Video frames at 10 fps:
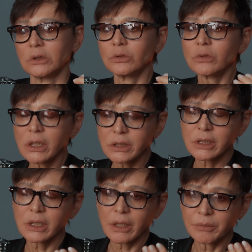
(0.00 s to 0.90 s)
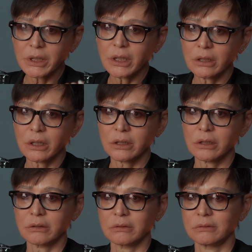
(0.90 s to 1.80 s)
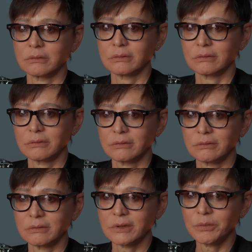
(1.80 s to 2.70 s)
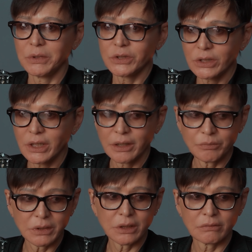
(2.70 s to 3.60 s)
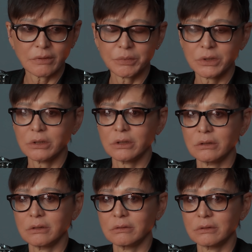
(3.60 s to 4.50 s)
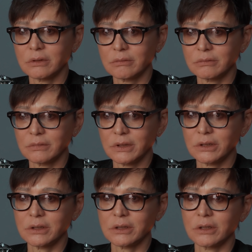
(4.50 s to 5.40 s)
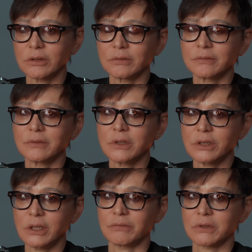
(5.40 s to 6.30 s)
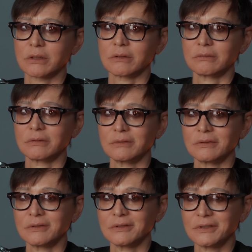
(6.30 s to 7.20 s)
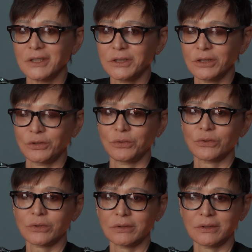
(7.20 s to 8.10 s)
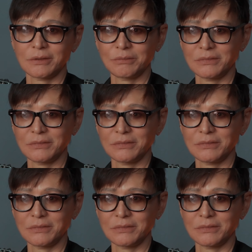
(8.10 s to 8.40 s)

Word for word: Ну, как-то скромнее надо. Тебя же не обидел вообще, э, там, я не знаю, Зевс а ты тоже там